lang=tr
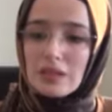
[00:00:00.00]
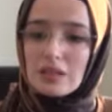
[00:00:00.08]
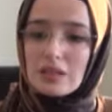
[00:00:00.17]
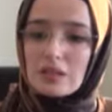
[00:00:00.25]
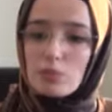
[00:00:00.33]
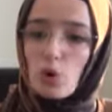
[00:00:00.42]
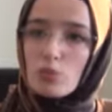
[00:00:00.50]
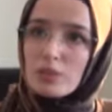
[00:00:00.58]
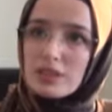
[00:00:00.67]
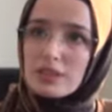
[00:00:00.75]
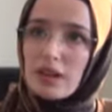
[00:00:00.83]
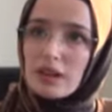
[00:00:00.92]
e, bol
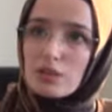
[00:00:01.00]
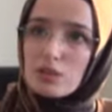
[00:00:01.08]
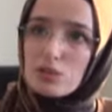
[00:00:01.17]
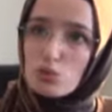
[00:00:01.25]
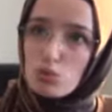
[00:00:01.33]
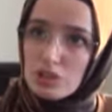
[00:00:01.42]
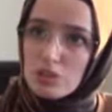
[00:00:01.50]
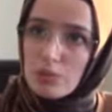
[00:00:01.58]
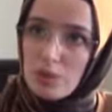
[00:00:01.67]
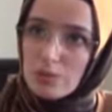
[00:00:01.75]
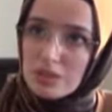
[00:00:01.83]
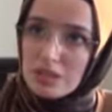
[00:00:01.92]
miktarda su
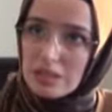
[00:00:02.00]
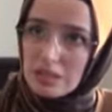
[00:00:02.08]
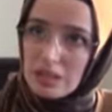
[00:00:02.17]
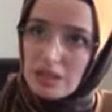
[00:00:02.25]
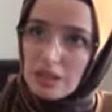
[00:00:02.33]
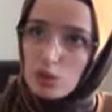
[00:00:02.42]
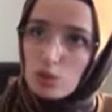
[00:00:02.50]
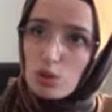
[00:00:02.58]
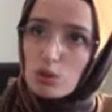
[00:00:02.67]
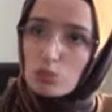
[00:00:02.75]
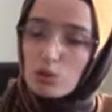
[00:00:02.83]
içmemiz gerekiyor.